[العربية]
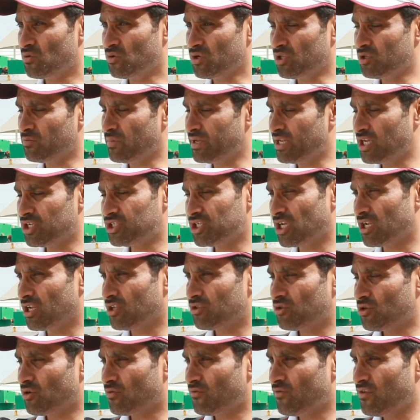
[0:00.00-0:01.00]
ونتمنى ان شاء
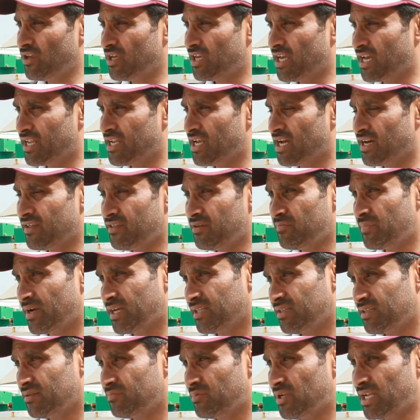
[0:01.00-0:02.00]
الله التوفيق يعني هذه
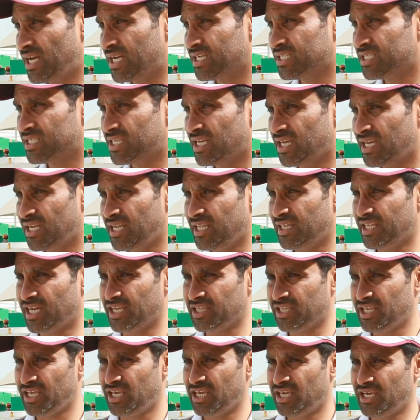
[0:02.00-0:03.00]
بعد بالعكس يعني
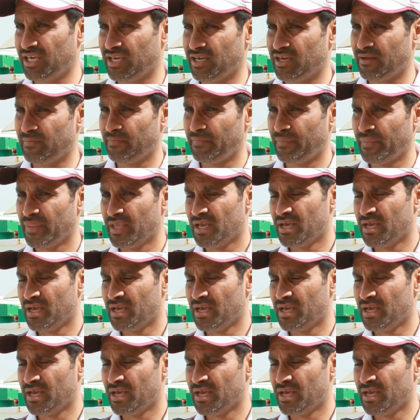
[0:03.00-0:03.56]
تعطيك